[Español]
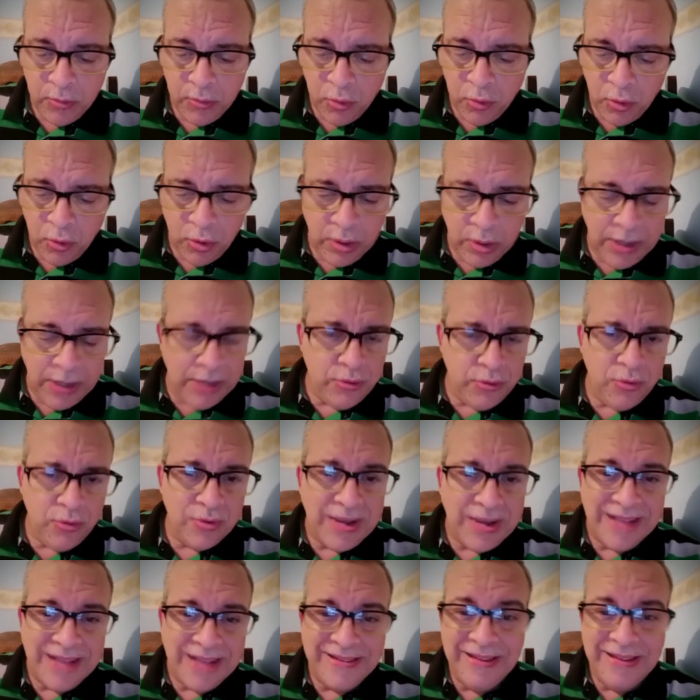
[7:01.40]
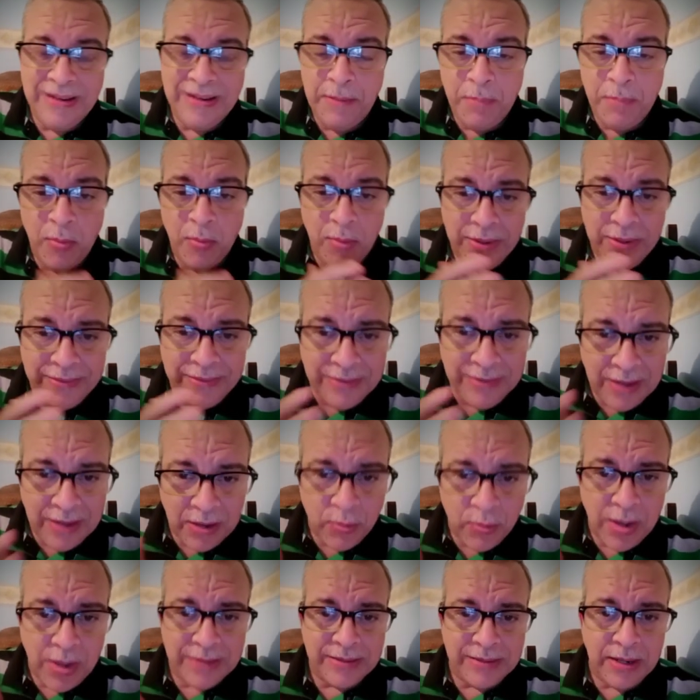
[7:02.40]
yo de hecho casi ni publicidad
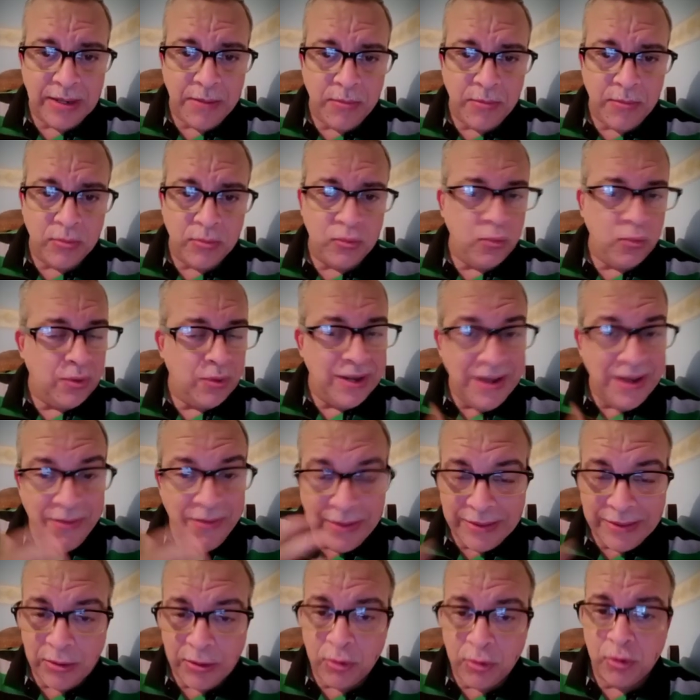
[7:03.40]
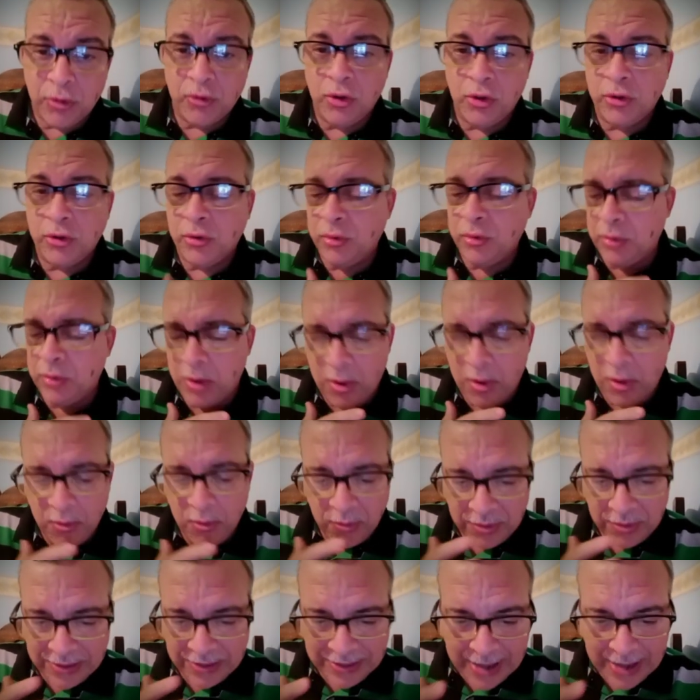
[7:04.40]
no hacemos. Suscríbete con nosotros.
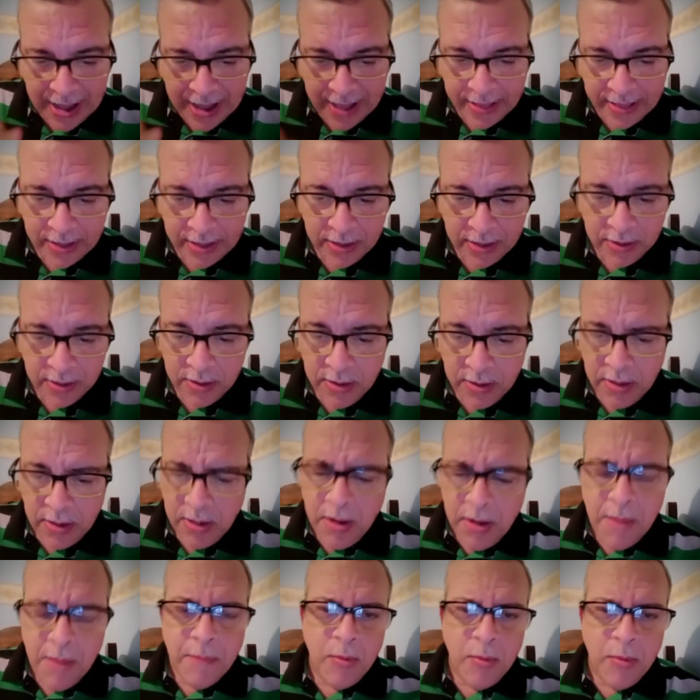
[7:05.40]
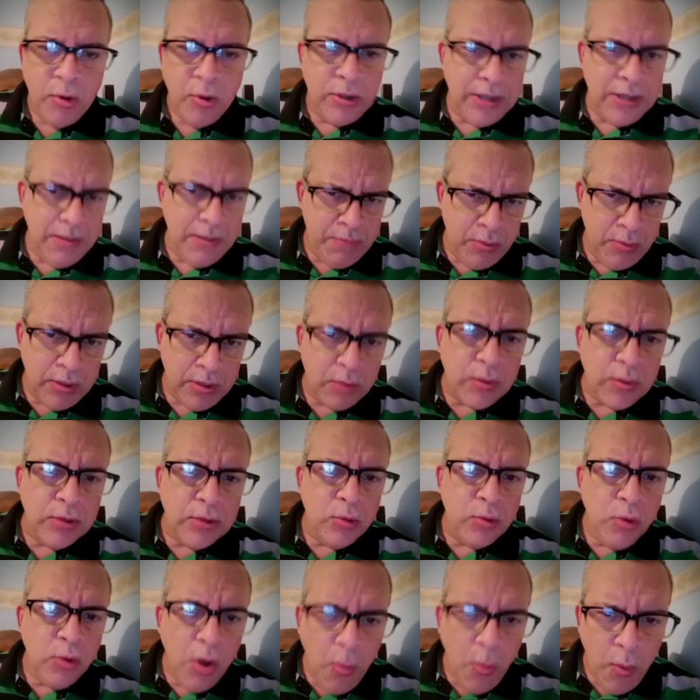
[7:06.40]
No, nada. ¿Por qué? Porque
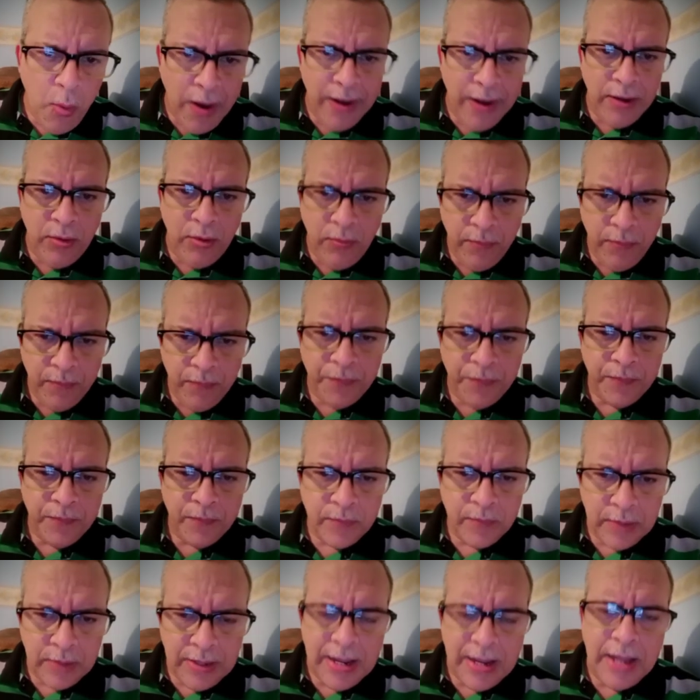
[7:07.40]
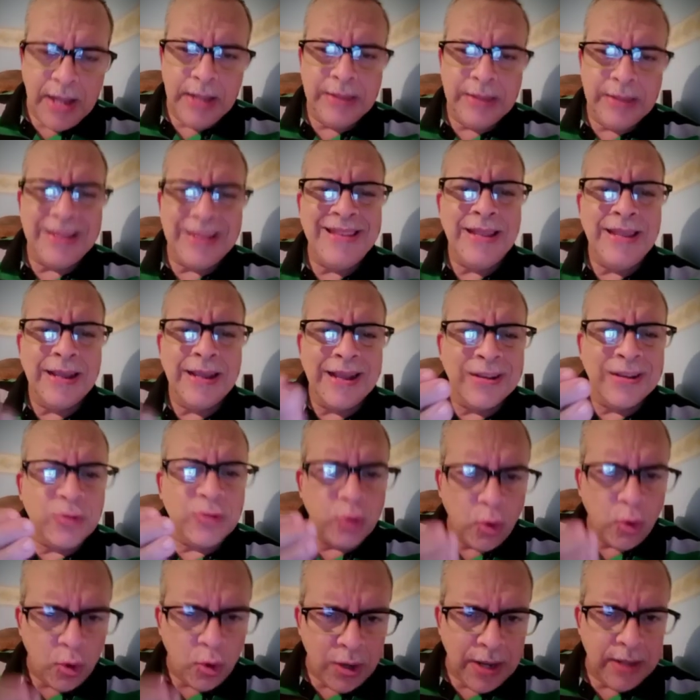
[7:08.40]
cuando uno es bueno, la gente llega
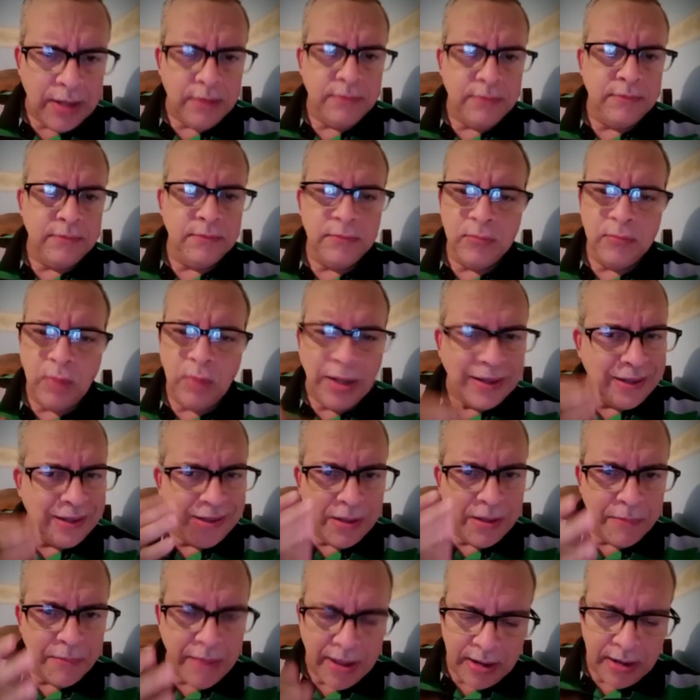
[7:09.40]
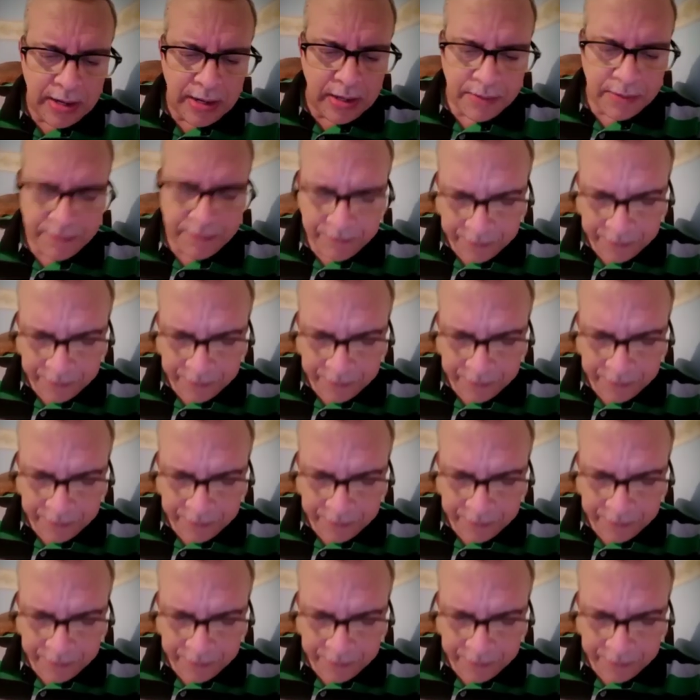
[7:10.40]
sola. No hay que llamarla.